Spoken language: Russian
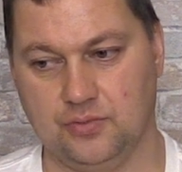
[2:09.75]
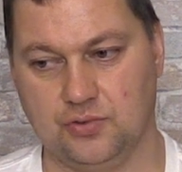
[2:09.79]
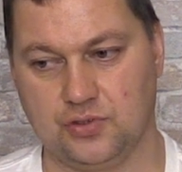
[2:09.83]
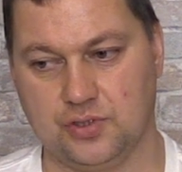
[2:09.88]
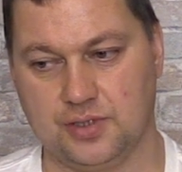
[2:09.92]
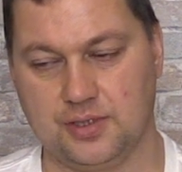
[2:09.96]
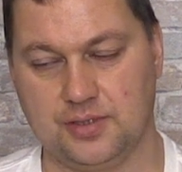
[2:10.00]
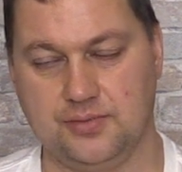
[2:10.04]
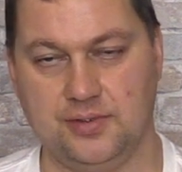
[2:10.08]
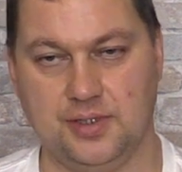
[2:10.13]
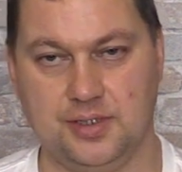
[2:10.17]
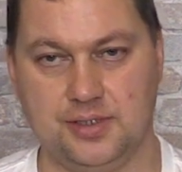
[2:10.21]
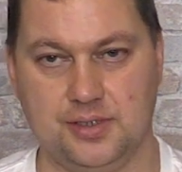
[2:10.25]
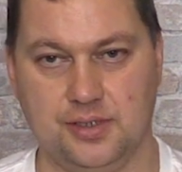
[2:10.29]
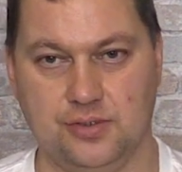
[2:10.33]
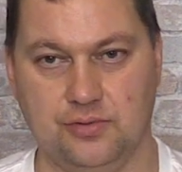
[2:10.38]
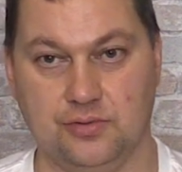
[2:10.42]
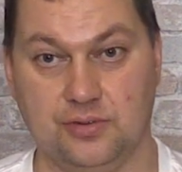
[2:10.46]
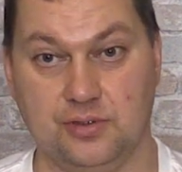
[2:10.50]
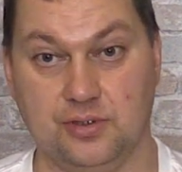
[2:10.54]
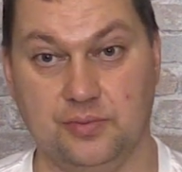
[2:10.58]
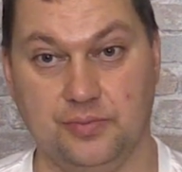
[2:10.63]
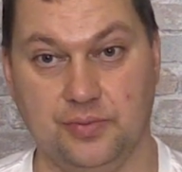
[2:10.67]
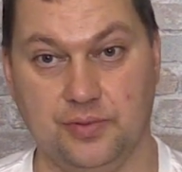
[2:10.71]
уже связь
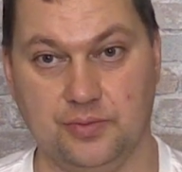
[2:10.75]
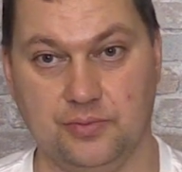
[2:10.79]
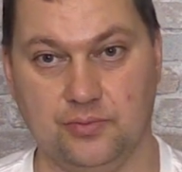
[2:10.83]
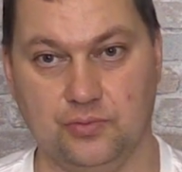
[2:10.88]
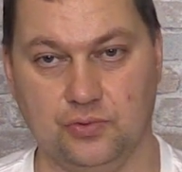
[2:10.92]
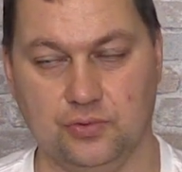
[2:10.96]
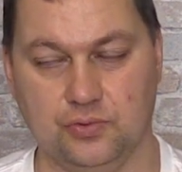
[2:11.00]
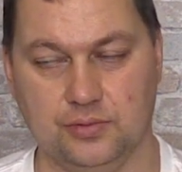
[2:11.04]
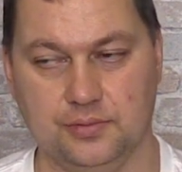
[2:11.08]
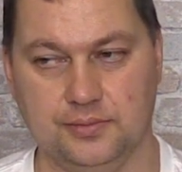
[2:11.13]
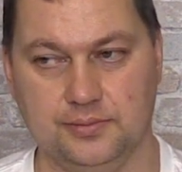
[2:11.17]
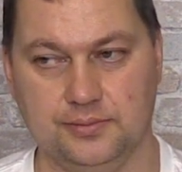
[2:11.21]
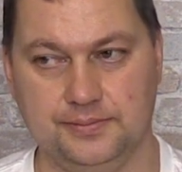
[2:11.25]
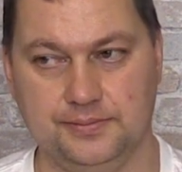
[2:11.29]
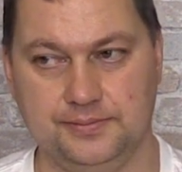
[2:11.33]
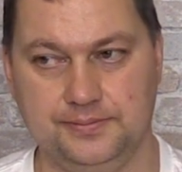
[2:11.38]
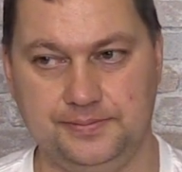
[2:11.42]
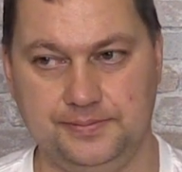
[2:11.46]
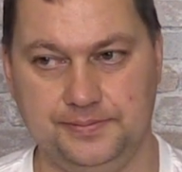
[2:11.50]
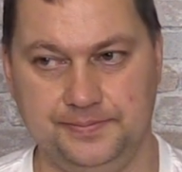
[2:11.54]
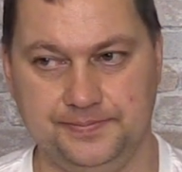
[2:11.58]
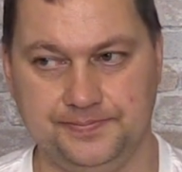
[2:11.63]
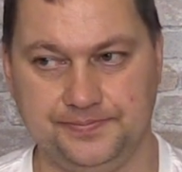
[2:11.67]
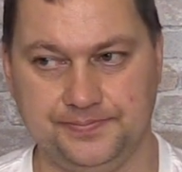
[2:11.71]
идет напрямую.
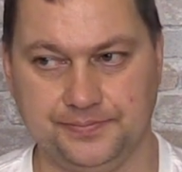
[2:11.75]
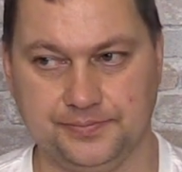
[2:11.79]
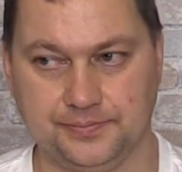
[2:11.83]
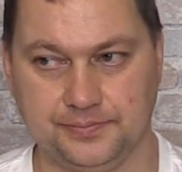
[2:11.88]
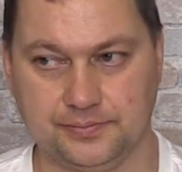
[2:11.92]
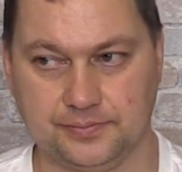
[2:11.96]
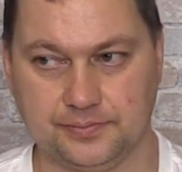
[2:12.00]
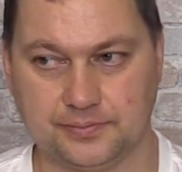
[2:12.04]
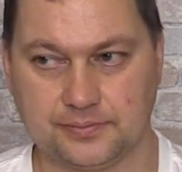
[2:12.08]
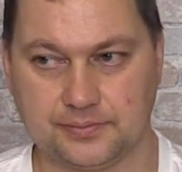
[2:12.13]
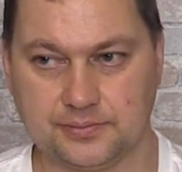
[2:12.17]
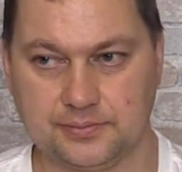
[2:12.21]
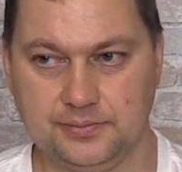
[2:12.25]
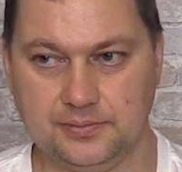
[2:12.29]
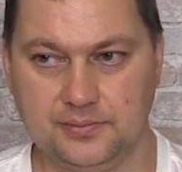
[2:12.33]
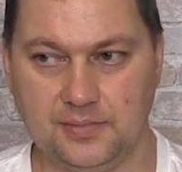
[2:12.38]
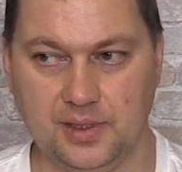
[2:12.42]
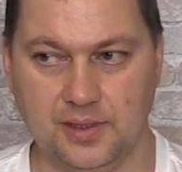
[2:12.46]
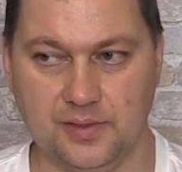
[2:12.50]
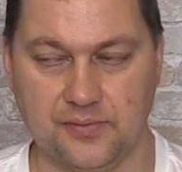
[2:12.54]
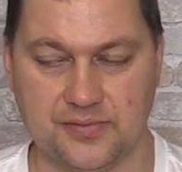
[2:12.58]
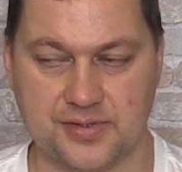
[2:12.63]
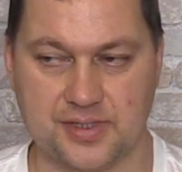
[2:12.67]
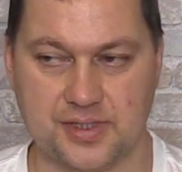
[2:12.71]

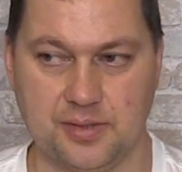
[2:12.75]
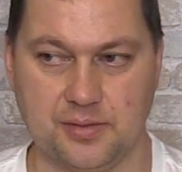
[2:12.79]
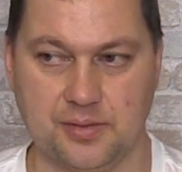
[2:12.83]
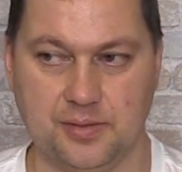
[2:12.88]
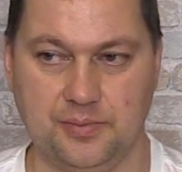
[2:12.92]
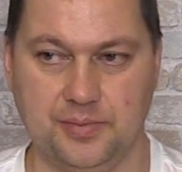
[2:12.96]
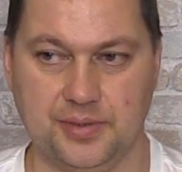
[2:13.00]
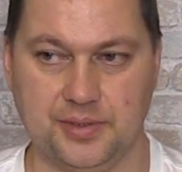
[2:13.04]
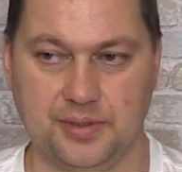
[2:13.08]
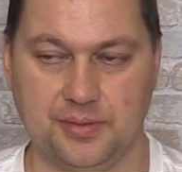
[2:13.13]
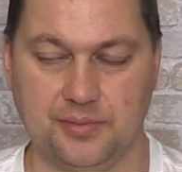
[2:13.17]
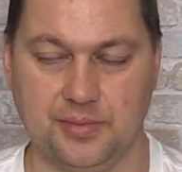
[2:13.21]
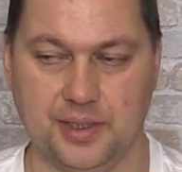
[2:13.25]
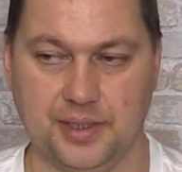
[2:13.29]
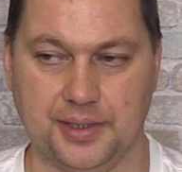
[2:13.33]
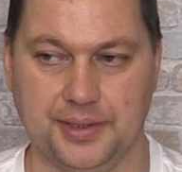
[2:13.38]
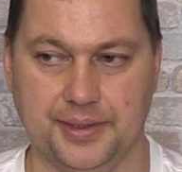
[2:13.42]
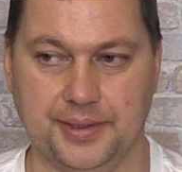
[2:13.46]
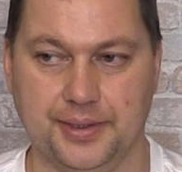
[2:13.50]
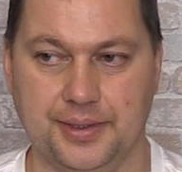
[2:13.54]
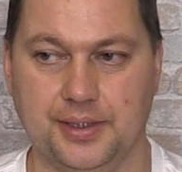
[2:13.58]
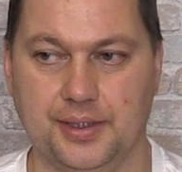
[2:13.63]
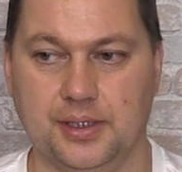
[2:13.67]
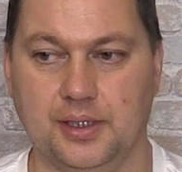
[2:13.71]

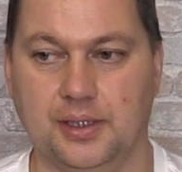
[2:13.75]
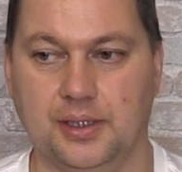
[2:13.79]
Взаимопонимание.